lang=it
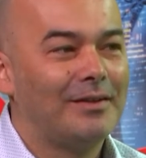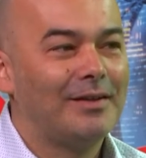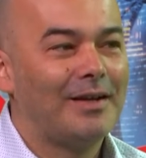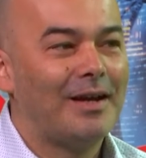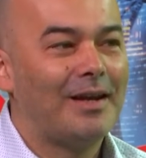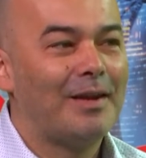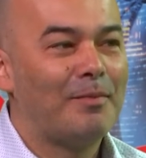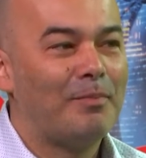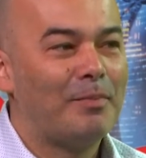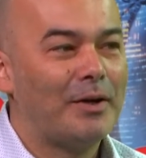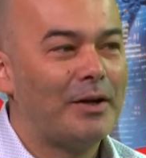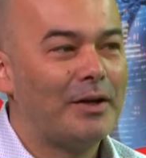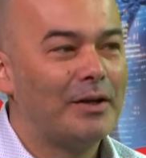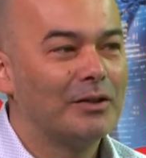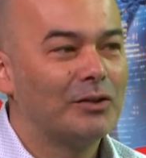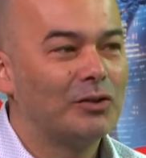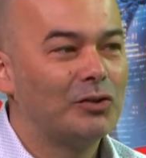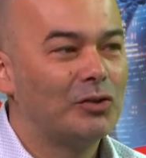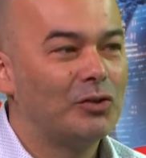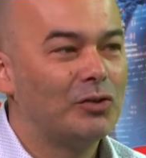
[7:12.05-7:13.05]

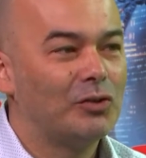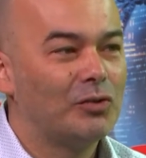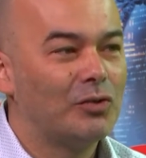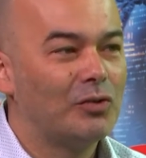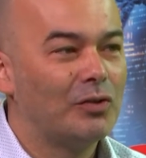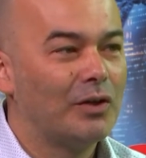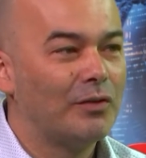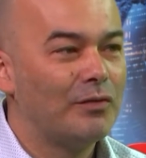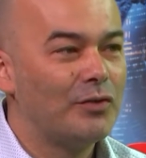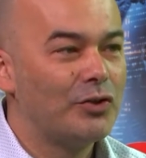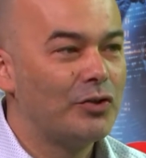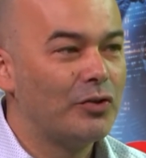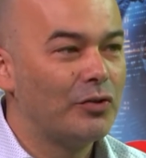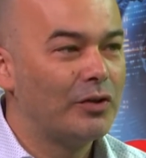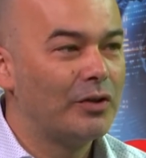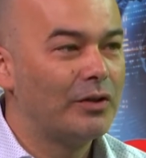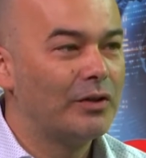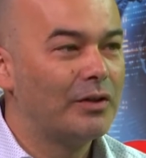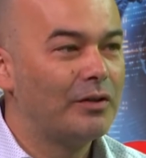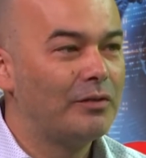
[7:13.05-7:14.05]
all'aperto con la
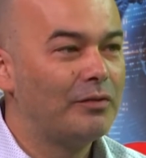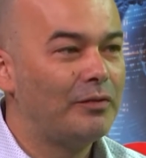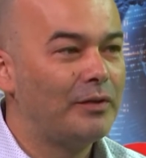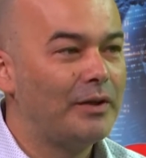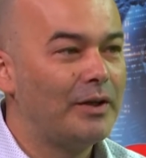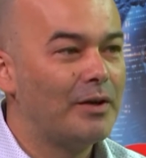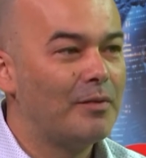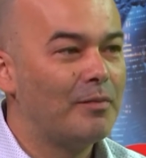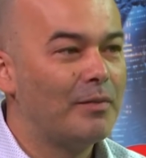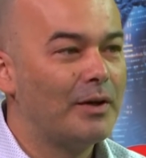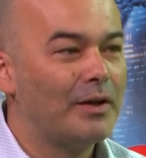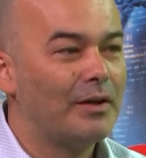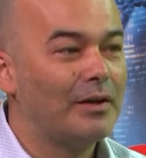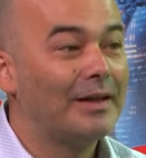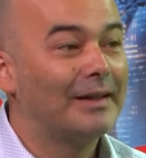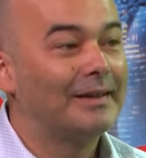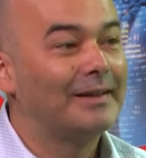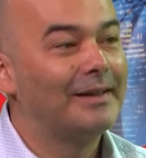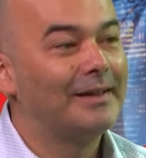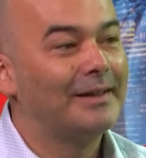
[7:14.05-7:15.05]
visione del film
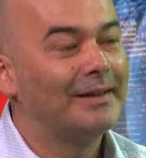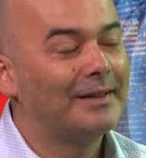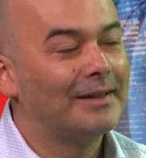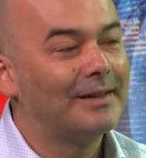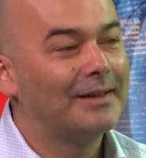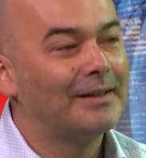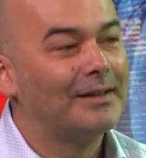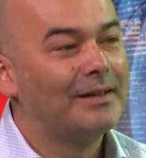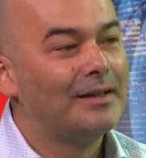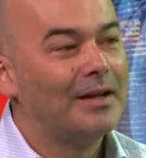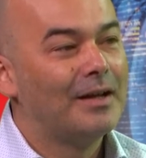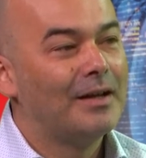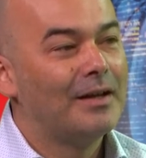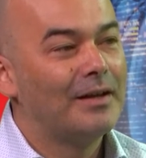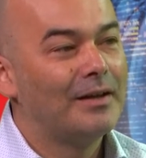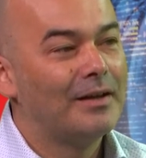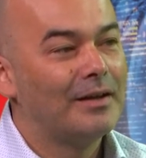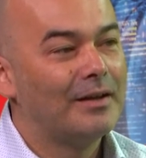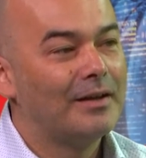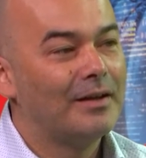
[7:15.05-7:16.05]
L'atleta
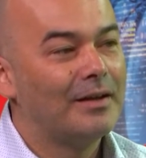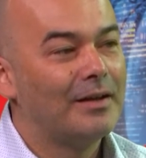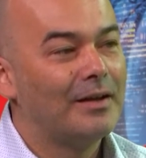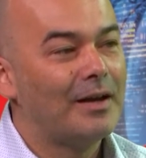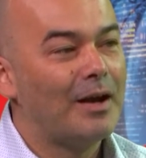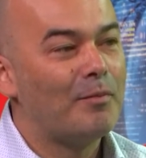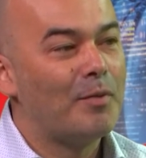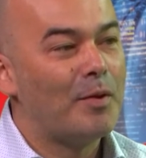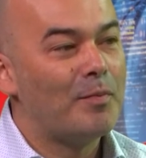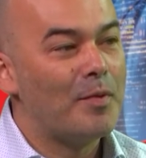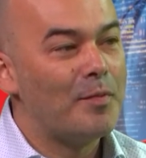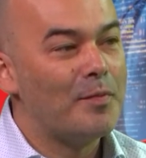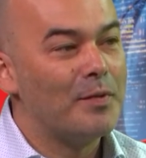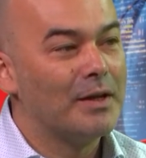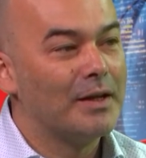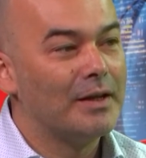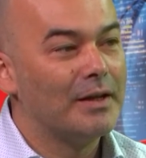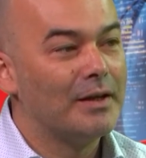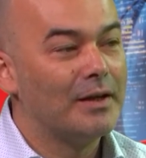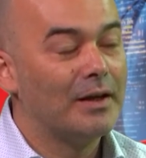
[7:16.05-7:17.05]
eh, Abebe
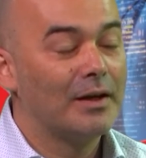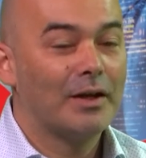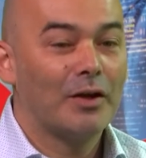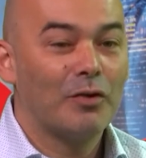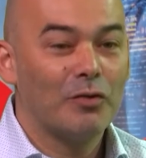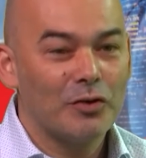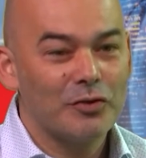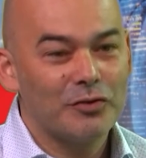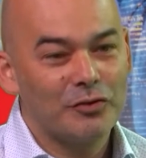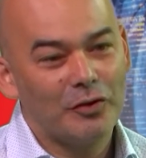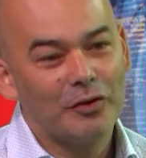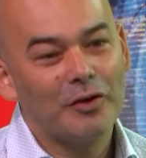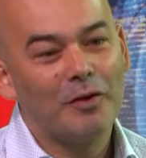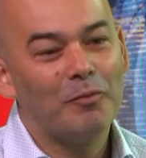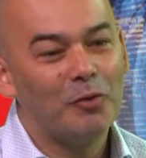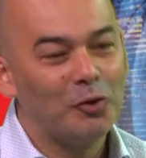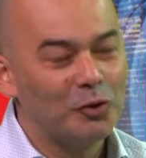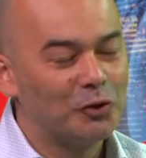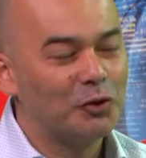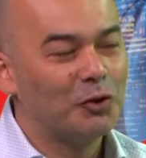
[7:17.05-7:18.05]
Bikila che ha una storia
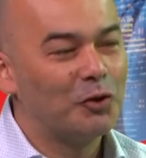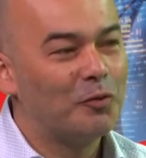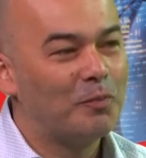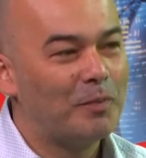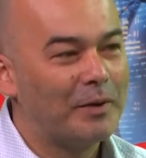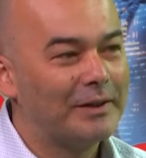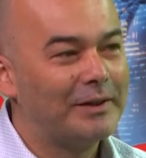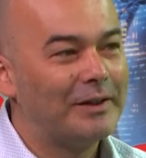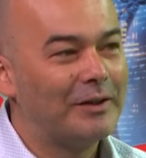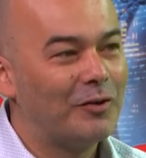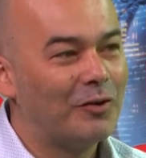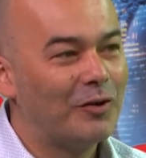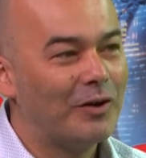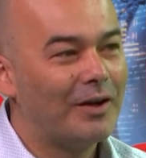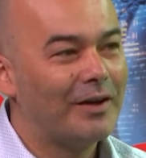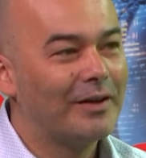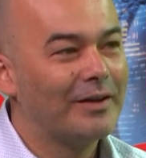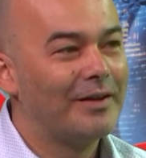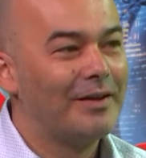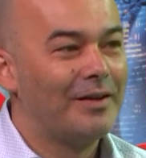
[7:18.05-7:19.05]
molto
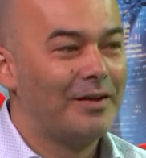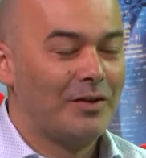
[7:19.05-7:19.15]
particolare